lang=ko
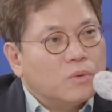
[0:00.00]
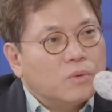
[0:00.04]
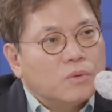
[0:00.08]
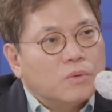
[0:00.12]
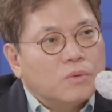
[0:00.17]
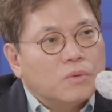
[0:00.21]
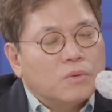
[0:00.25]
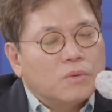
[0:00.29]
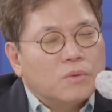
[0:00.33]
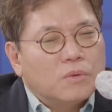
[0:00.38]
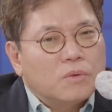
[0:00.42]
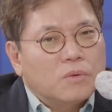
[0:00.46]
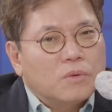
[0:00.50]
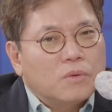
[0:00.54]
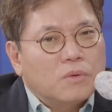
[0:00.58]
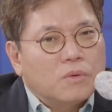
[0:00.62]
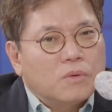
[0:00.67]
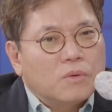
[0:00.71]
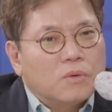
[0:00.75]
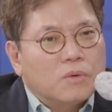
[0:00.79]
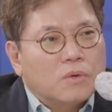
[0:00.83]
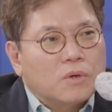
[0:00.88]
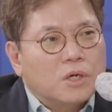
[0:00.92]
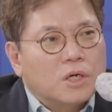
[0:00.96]
네.
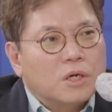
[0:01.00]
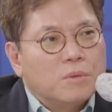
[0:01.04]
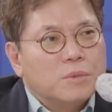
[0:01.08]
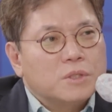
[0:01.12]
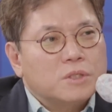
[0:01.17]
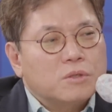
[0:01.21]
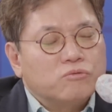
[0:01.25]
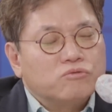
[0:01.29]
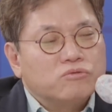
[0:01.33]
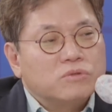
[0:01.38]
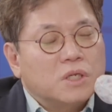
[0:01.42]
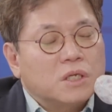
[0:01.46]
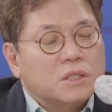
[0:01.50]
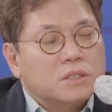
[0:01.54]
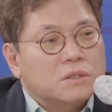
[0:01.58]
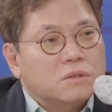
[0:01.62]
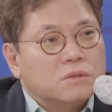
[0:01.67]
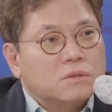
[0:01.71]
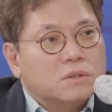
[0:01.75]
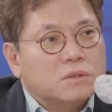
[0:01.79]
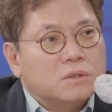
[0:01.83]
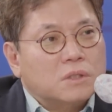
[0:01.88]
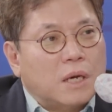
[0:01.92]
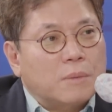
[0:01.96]
그러면서 우리나라
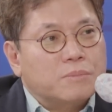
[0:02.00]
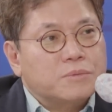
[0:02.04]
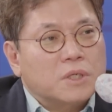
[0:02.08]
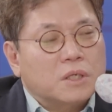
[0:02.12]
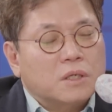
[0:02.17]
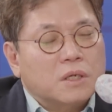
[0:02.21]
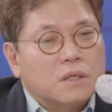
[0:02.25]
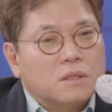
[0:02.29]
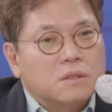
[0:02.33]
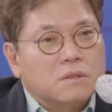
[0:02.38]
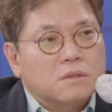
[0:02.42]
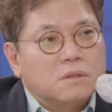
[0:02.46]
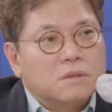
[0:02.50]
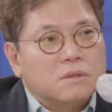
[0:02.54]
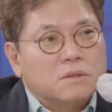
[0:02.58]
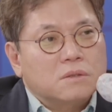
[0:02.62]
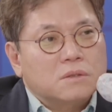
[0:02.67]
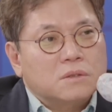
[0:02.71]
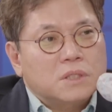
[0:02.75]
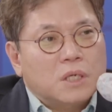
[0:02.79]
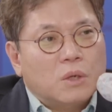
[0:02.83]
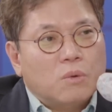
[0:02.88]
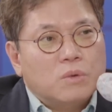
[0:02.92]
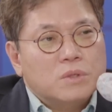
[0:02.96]
갑자기 그
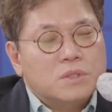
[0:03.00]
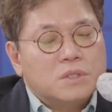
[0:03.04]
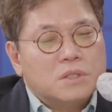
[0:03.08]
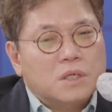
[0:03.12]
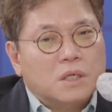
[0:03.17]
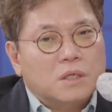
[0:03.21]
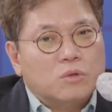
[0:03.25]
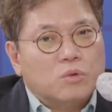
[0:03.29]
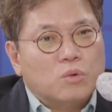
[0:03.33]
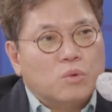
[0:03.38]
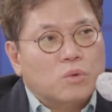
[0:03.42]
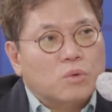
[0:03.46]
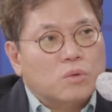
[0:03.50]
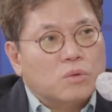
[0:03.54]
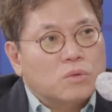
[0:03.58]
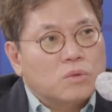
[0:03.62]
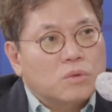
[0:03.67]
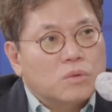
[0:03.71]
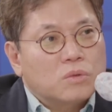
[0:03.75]
채권 시장이 또